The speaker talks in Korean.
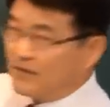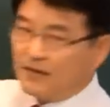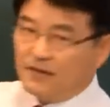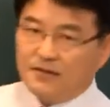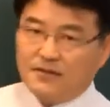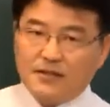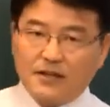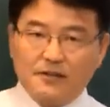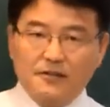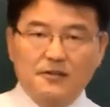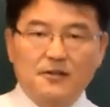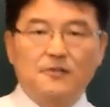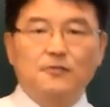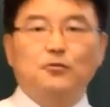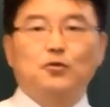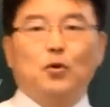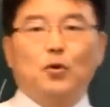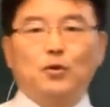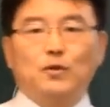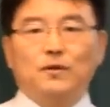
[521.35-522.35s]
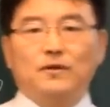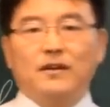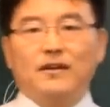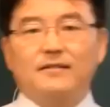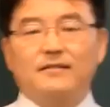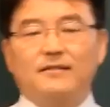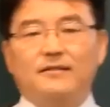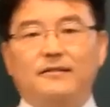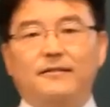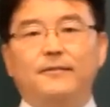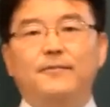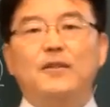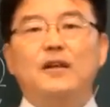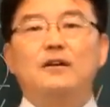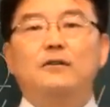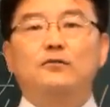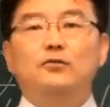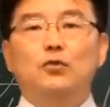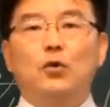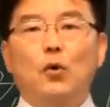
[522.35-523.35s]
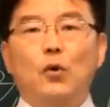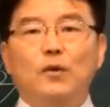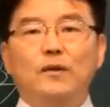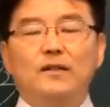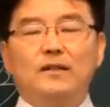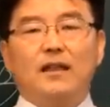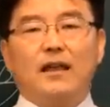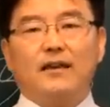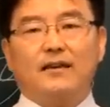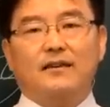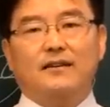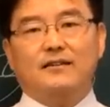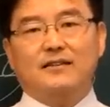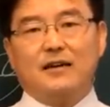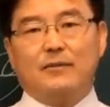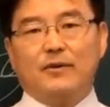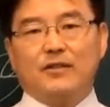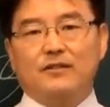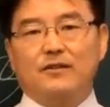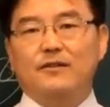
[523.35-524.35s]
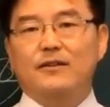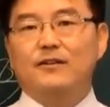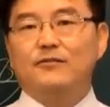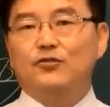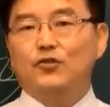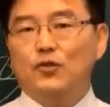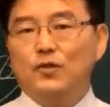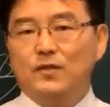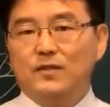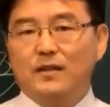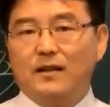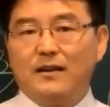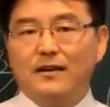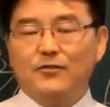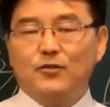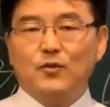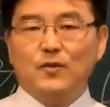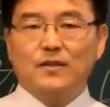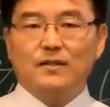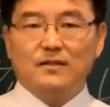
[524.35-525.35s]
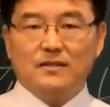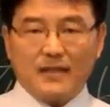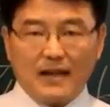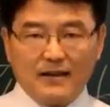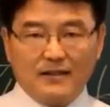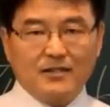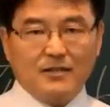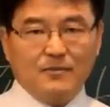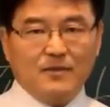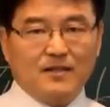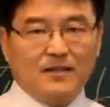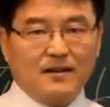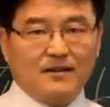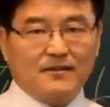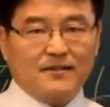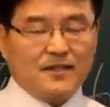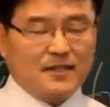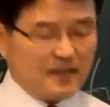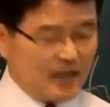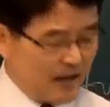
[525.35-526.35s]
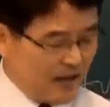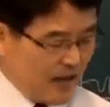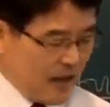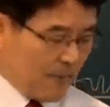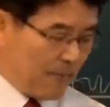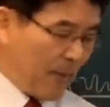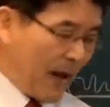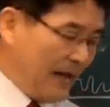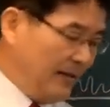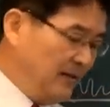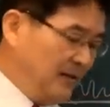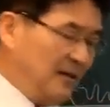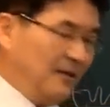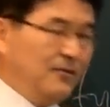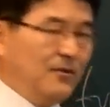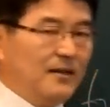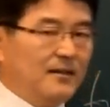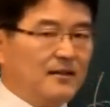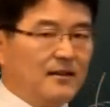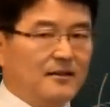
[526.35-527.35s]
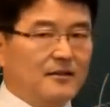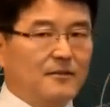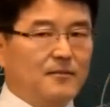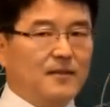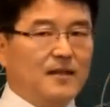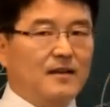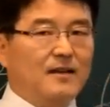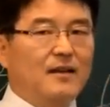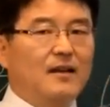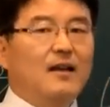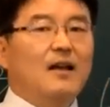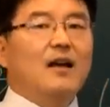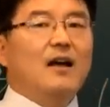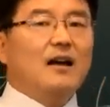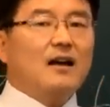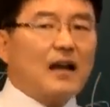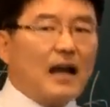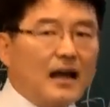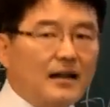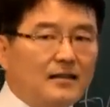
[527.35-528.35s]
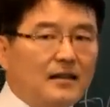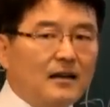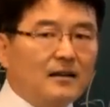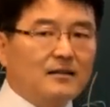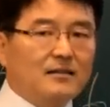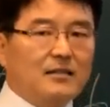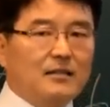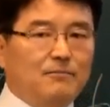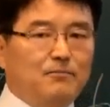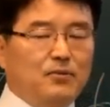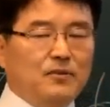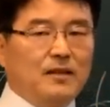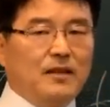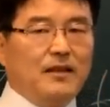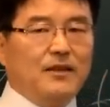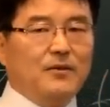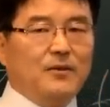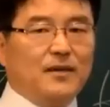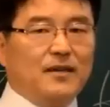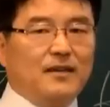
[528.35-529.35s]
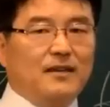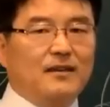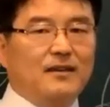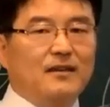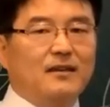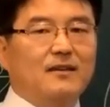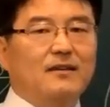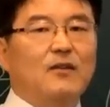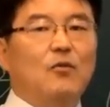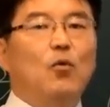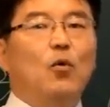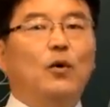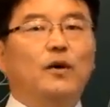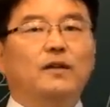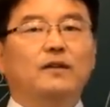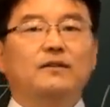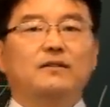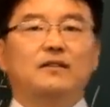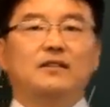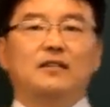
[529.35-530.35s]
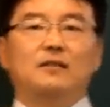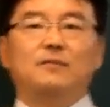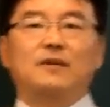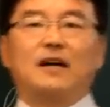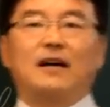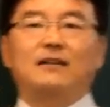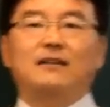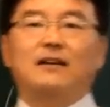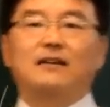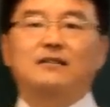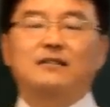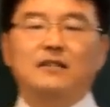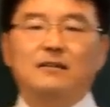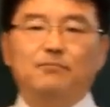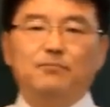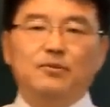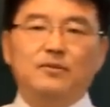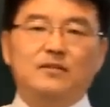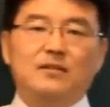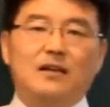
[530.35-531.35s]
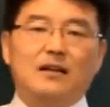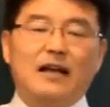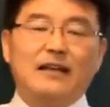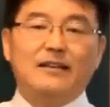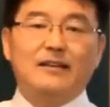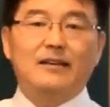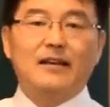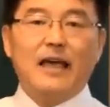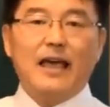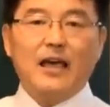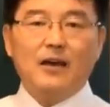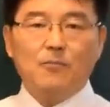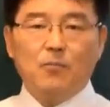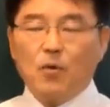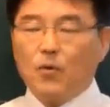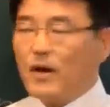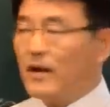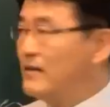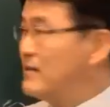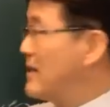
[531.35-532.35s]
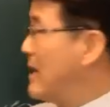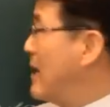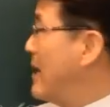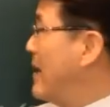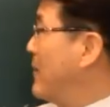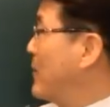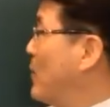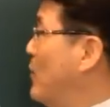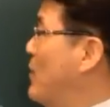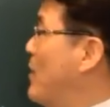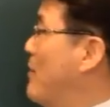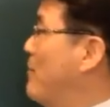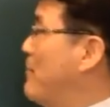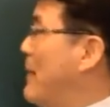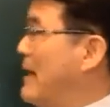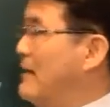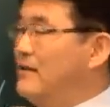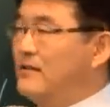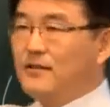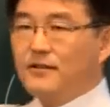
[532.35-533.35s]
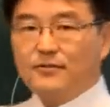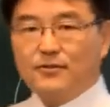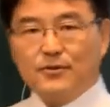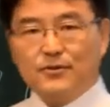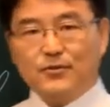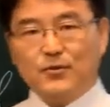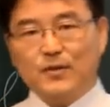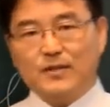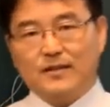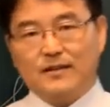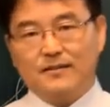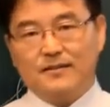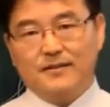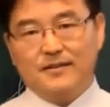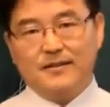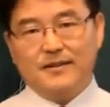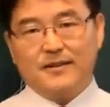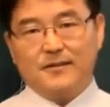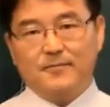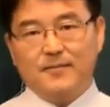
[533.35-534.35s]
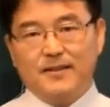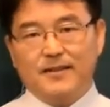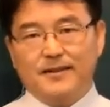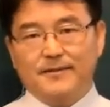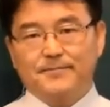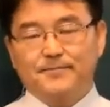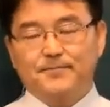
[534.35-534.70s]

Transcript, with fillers: 글자를 조정해서 좋은 태기를 잡아서 출생할 수 있는 장점이 있다는 거죠. 그러니까 반전됐다는 겁니다. 가장 슬픈 내용이 오히려 지금 가장 슬픈 사, 아니 행복한 상황으로 반전될 수 있다는 걸 이야기합니다.